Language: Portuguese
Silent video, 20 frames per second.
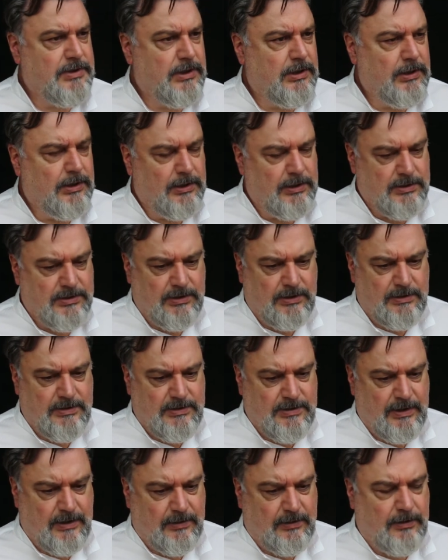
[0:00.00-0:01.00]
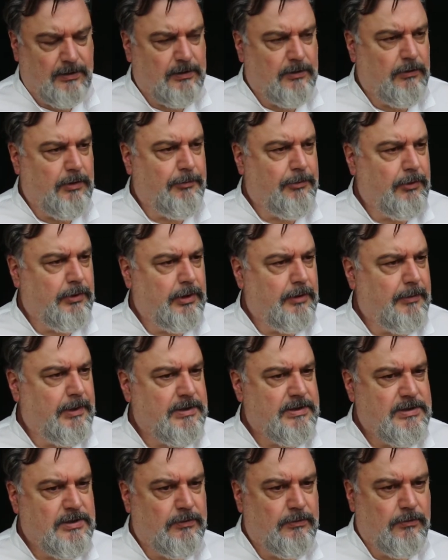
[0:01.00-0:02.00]
dança, etc. Então a
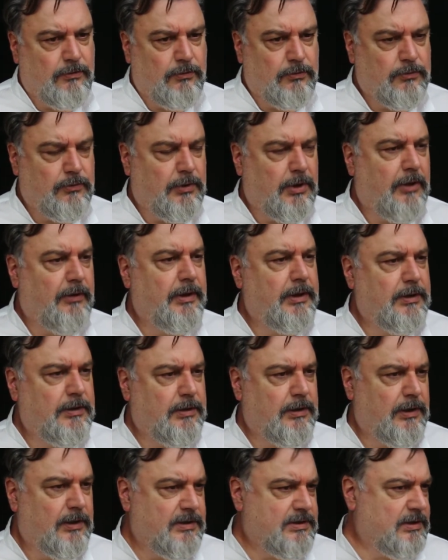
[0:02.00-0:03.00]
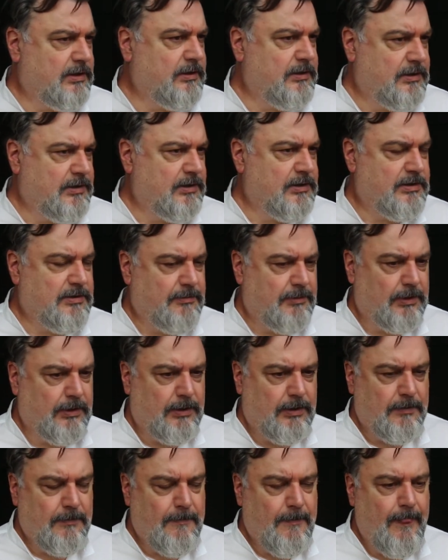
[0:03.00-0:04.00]
programação cultural é interessantíssima,
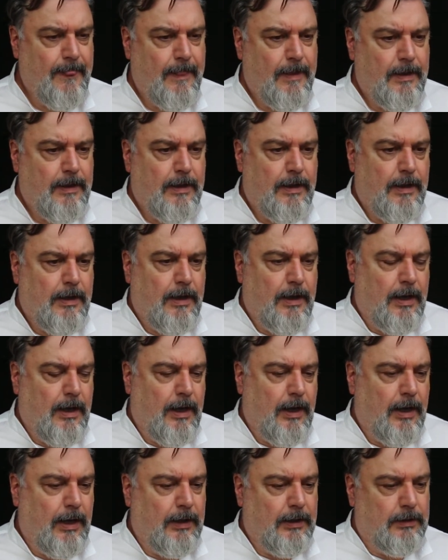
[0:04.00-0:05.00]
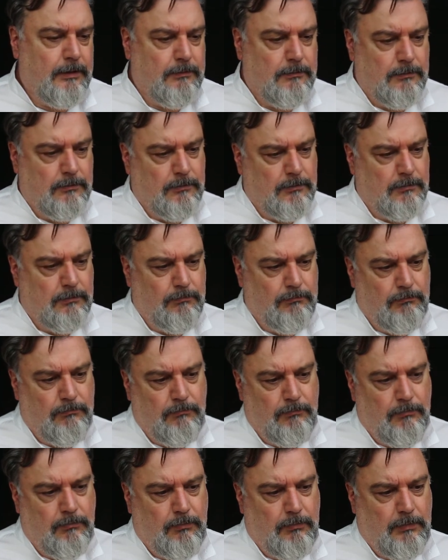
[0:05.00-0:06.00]
né? Aí
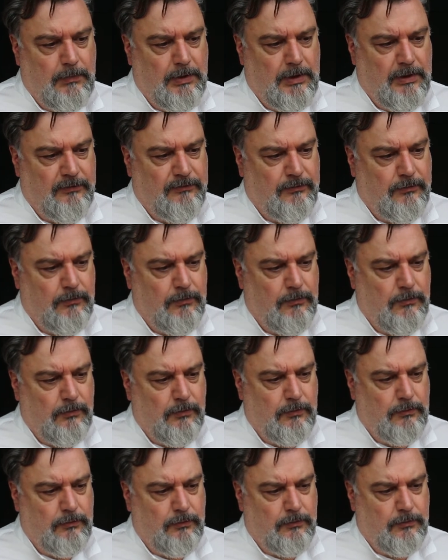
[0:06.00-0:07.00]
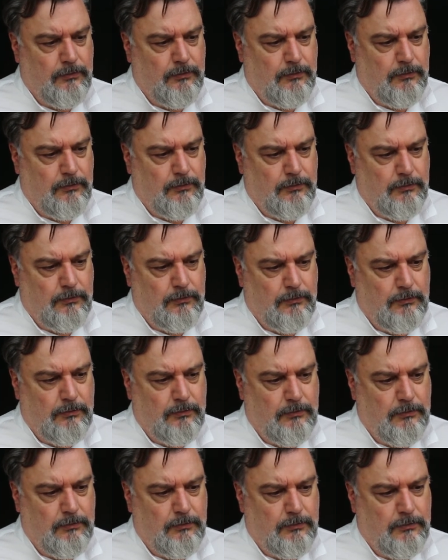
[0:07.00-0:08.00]
nesse, no, no,
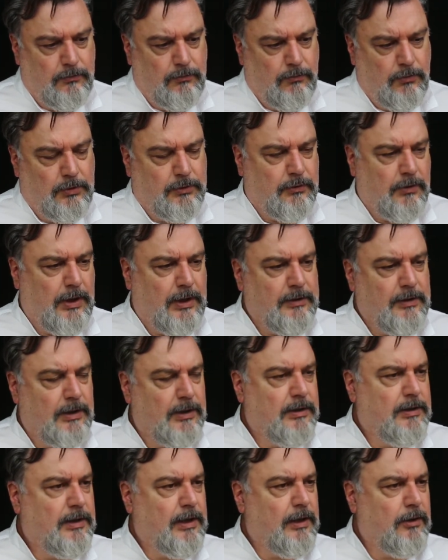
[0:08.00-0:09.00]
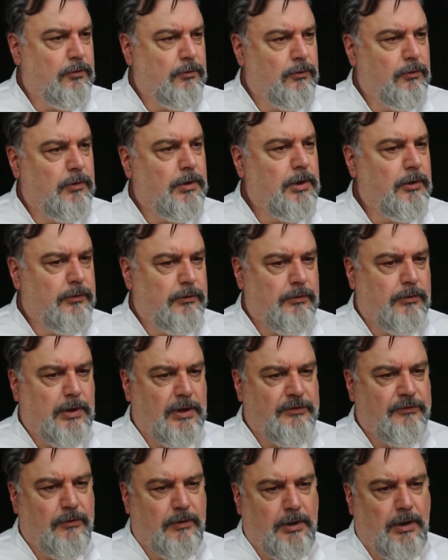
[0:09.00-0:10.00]
no, no, outro lado ele tem o núcleo
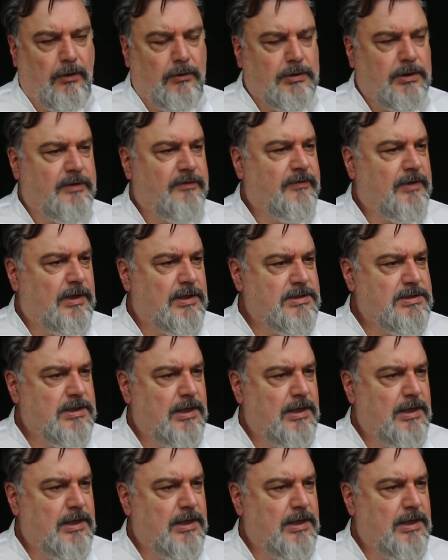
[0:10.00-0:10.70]
educacional, que tem salas